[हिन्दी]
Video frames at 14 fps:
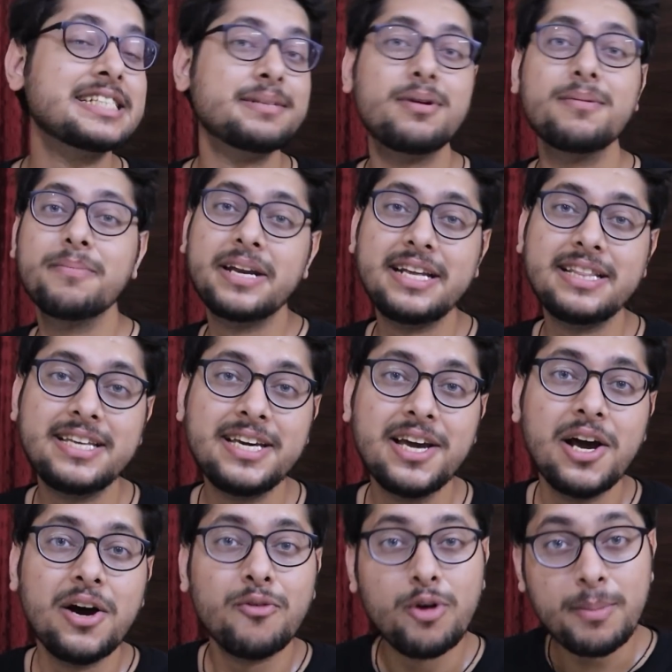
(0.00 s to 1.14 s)
का सबब बनी थी
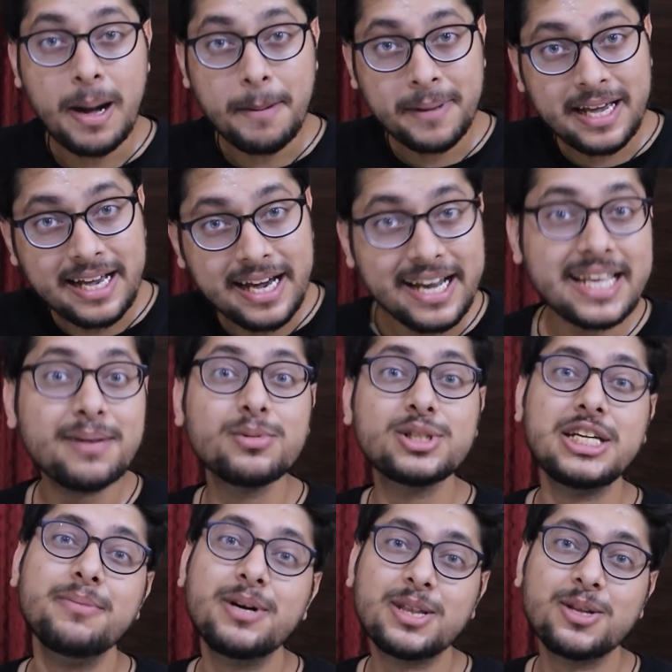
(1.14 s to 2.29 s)
वो अब आपके घर की
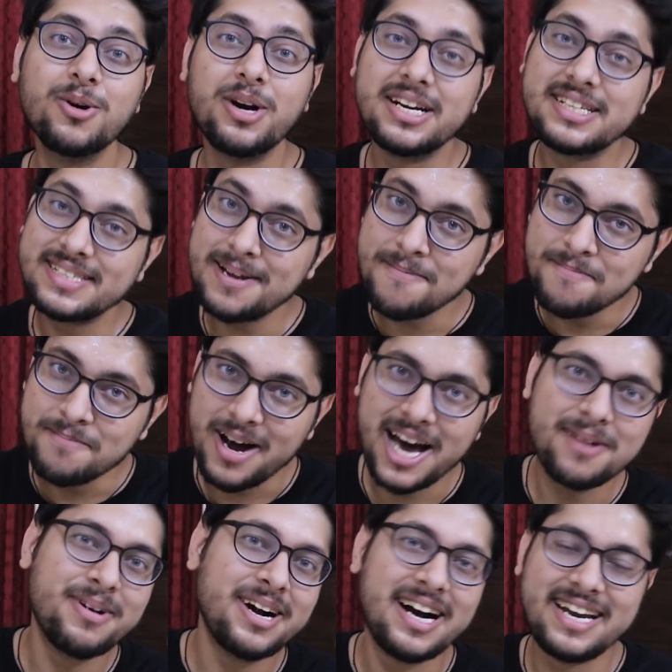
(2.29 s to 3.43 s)
मुसीबत को घर से
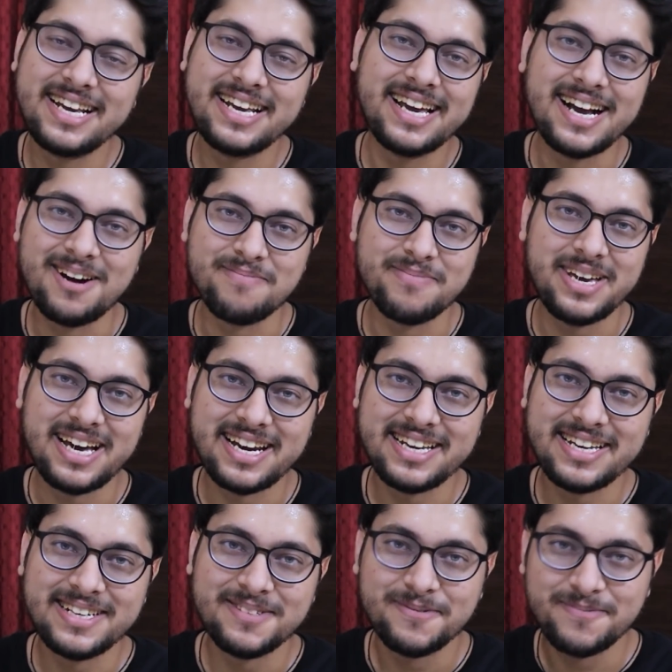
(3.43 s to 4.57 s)
बाहर भगाने के काम में आ
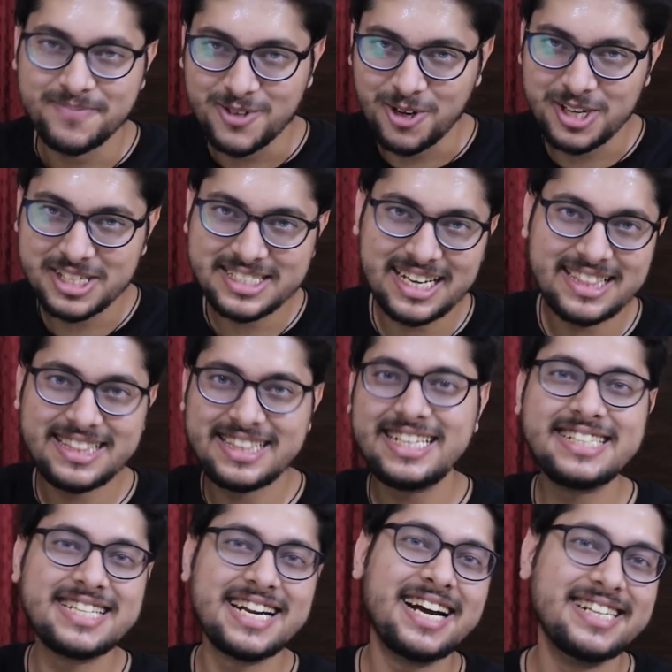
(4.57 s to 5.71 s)
रही है और इसका
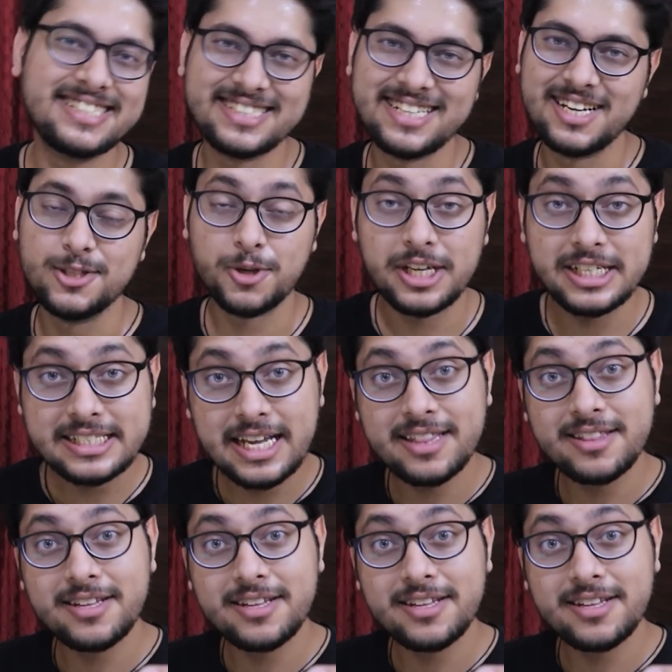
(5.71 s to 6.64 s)
तीसरा हिस्सा जो कि इसके